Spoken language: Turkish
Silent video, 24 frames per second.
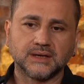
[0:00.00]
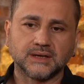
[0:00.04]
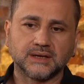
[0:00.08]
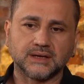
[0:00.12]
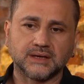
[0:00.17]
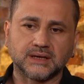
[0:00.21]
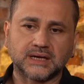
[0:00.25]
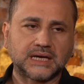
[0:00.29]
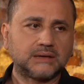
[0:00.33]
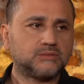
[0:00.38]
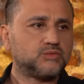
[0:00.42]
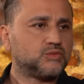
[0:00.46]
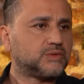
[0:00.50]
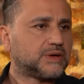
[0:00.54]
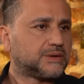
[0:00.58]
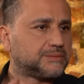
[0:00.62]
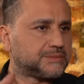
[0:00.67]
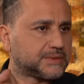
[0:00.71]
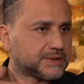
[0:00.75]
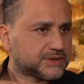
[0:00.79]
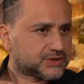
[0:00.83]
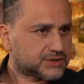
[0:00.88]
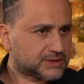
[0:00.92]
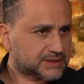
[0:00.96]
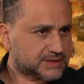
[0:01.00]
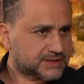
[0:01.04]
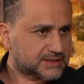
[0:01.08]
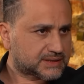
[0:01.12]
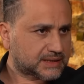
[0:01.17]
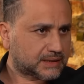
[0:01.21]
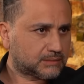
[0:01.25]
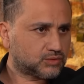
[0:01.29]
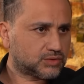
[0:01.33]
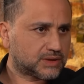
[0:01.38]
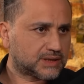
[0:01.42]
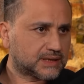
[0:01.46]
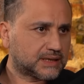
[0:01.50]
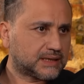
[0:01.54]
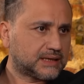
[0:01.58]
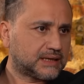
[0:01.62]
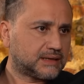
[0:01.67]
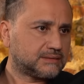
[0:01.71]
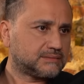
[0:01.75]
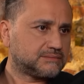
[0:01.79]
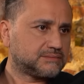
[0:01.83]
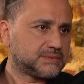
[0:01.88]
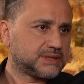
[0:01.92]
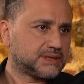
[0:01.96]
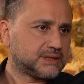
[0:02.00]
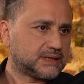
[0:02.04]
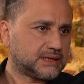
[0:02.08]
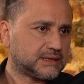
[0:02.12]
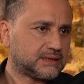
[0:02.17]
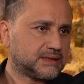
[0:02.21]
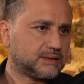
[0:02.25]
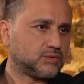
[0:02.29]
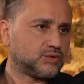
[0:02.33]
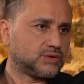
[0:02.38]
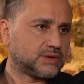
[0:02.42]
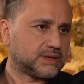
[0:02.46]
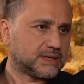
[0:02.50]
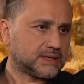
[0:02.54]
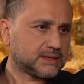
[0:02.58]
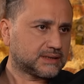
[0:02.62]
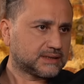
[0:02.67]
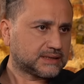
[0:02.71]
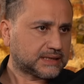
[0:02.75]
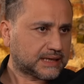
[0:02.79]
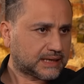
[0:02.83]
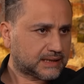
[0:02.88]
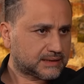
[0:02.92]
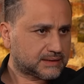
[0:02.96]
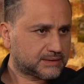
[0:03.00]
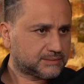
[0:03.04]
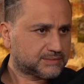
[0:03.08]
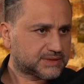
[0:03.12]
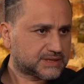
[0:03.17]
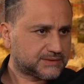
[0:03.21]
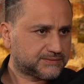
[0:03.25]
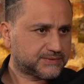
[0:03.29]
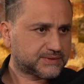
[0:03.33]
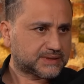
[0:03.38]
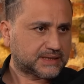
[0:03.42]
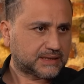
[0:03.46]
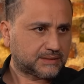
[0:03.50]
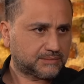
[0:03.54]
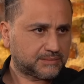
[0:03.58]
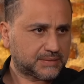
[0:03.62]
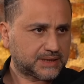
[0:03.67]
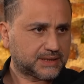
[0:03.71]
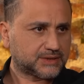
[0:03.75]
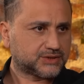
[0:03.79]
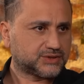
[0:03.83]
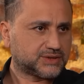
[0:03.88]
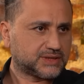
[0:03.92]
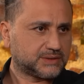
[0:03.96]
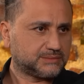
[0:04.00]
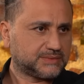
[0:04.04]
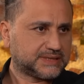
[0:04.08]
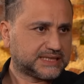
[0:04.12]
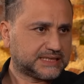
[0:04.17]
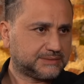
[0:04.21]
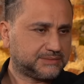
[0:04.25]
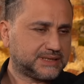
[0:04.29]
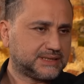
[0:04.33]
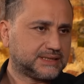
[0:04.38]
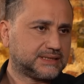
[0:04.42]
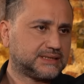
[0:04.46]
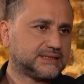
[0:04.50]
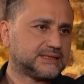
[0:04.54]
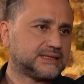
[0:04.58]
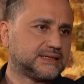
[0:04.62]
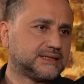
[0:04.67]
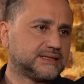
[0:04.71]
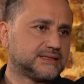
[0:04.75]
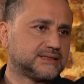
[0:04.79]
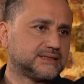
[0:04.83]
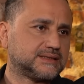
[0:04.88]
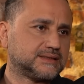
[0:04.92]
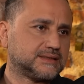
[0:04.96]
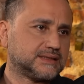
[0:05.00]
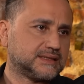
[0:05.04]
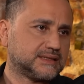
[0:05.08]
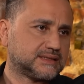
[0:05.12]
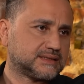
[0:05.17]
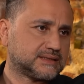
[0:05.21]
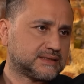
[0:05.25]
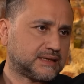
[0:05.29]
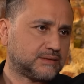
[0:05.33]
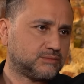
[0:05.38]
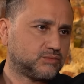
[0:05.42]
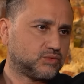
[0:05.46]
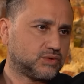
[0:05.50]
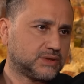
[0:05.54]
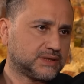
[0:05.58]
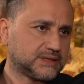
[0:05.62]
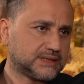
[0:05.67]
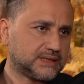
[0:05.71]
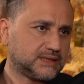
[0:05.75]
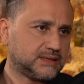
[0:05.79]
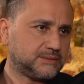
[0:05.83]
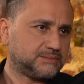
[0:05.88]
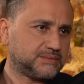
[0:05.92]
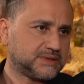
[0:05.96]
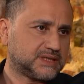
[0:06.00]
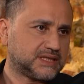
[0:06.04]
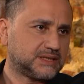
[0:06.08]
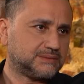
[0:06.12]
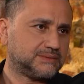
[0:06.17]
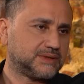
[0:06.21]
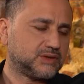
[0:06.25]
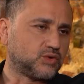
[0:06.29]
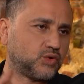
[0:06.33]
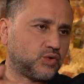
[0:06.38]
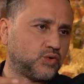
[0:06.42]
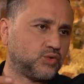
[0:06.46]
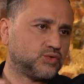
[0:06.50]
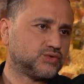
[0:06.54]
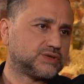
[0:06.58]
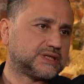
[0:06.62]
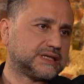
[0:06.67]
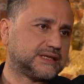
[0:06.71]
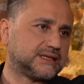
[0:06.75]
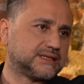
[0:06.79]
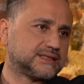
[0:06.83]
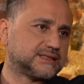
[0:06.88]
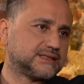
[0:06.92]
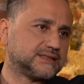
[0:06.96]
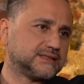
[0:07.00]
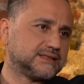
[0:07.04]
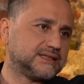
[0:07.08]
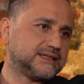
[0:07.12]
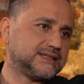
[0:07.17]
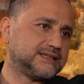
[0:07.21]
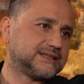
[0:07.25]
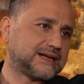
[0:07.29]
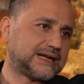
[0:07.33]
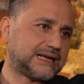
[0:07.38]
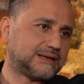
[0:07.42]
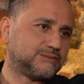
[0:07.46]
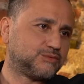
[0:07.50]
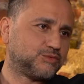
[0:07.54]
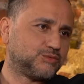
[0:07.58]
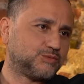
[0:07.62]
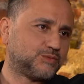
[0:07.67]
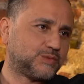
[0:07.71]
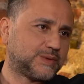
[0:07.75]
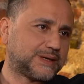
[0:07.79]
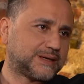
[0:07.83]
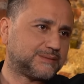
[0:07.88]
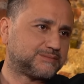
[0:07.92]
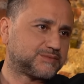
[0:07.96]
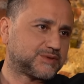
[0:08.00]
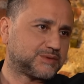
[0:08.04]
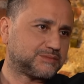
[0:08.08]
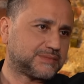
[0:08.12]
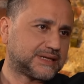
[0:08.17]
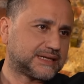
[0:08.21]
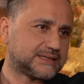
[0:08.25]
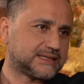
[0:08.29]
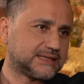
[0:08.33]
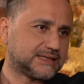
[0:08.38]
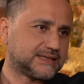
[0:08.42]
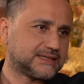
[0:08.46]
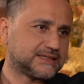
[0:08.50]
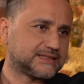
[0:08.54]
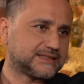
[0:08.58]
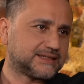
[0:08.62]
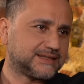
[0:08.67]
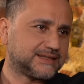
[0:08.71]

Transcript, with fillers: e, albüm yapmak için İstanbul'a gelen bir adam olarak geldim. Sıfırdan başladım. 2002 senesinde İstanbul'a gelip 2010 senesinde ilk albümümü yaptım. Yani 8